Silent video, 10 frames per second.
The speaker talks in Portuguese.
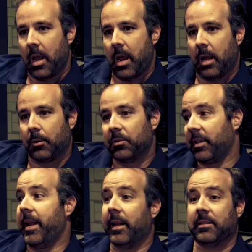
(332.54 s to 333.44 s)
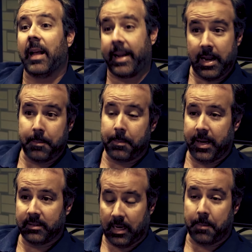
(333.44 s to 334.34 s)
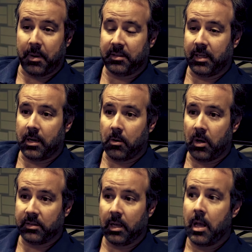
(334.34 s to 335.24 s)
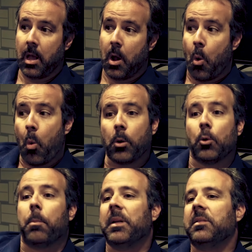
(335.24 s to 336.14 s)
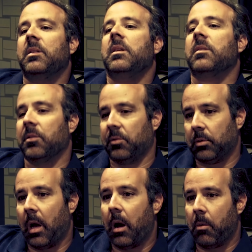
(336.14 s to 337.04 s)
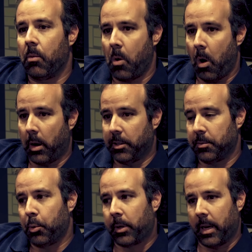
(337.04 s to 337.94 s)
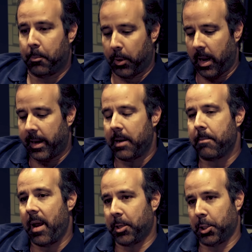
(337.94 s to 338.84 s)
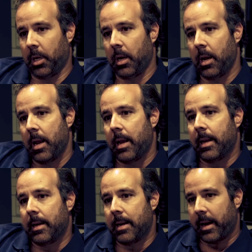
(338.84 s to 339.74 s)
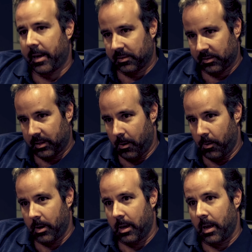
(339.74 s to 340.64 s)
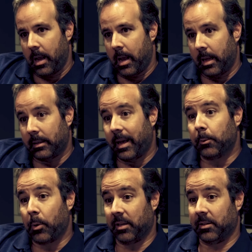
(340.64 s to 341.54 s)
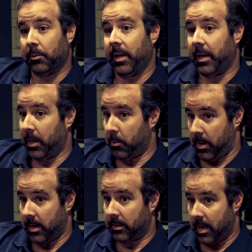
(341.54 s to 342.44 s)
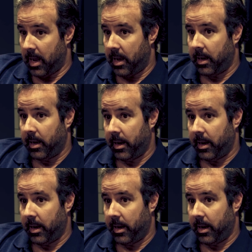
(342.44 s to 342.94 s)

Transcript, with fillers: uh, dos clientes daquela empresa, que é parceira nossa, o aluno precisa estudar um college. Por quê? Porque aí ele mexe na questão uh, da educação dele aqui no Canadá,